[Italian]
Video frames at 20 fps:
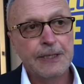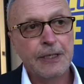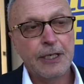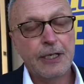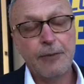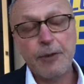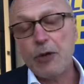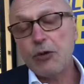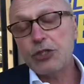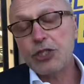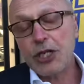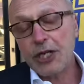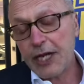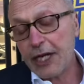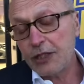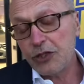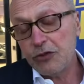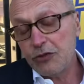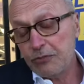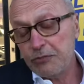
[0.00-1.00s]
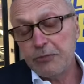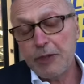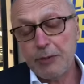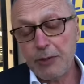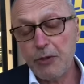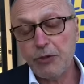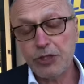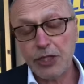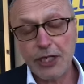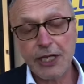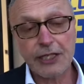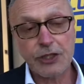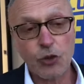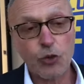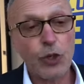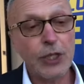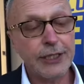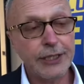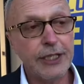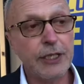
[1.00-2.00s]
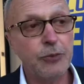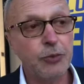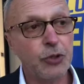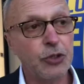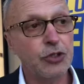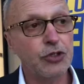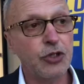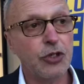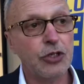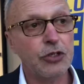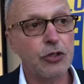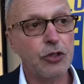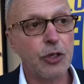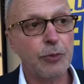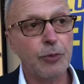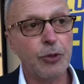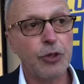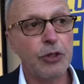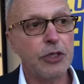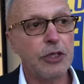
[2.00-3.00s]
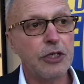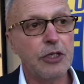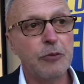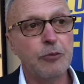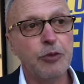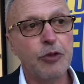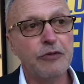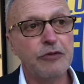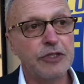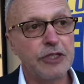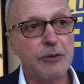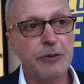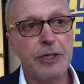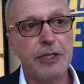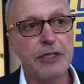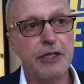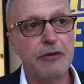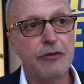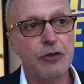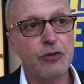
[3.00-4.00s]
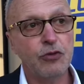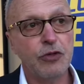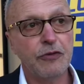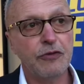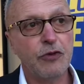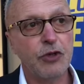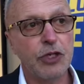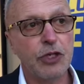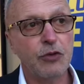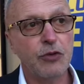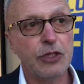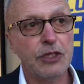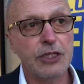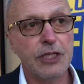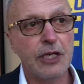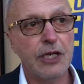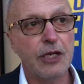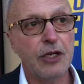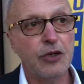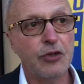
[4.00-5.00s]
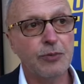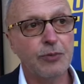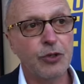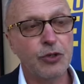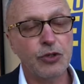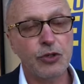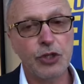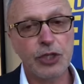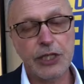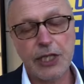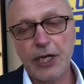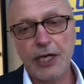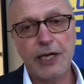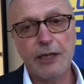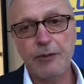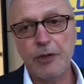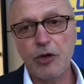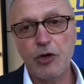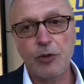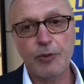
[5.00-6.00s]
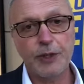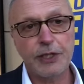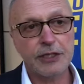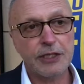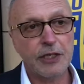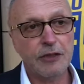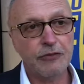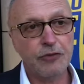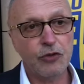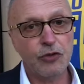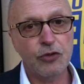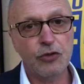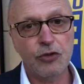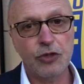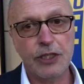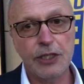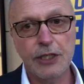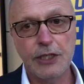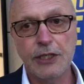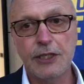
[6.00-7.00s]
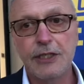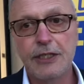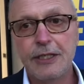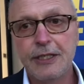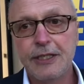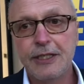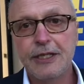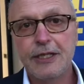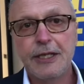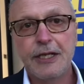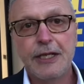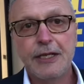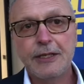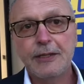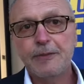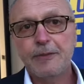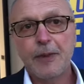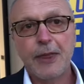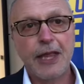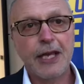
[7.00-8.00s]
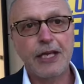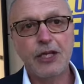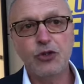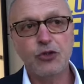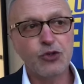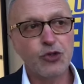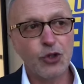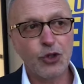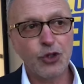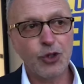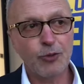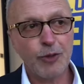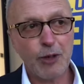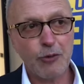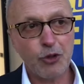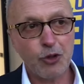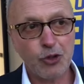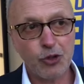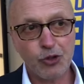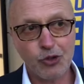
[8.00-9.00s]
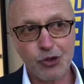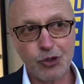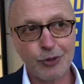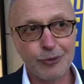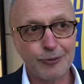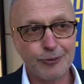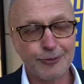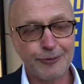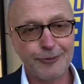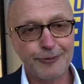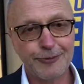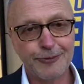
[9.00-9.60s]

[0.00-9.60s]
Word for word: L'abbiamo cercato, abbiamo cercato, quel tipo di giocatore, poi improvvisamente è venuta fuori questa opportunità, l'abbiamo presa al volo e, e in un giorno abbiamo chiuso.